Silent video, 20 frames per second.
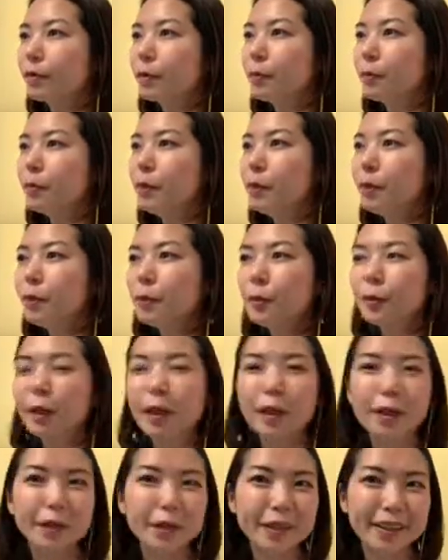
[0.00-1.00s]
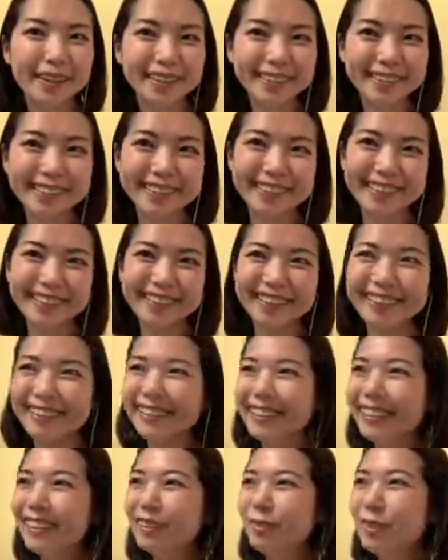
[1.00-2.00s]
ビルダー百景
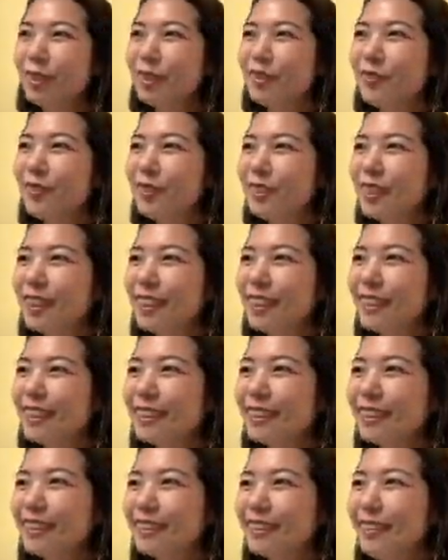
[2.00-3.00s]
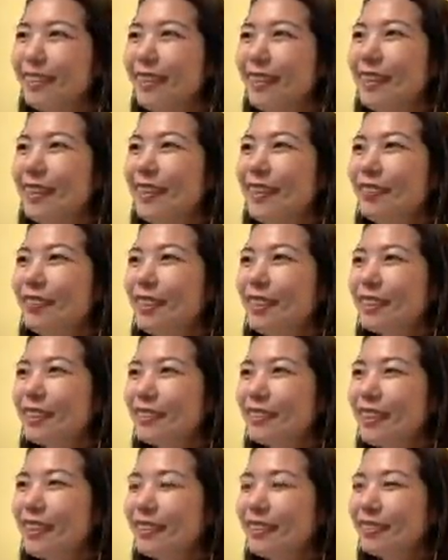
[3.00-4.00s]
的なものもないですね。見つ
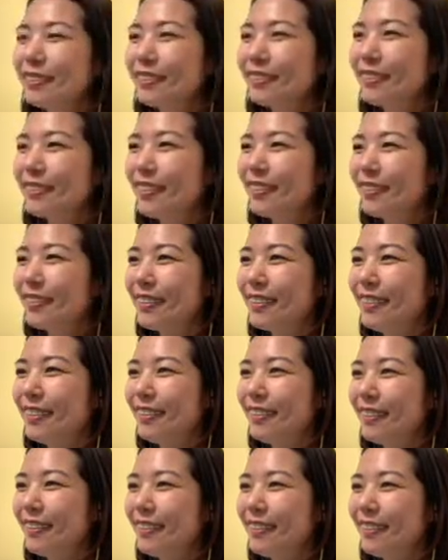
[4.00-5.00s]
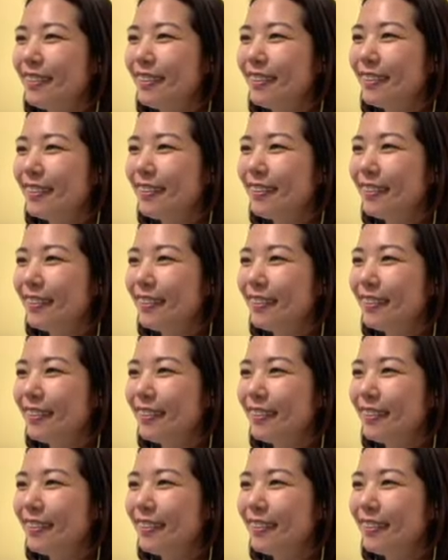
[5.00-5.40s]
かるんかな？お！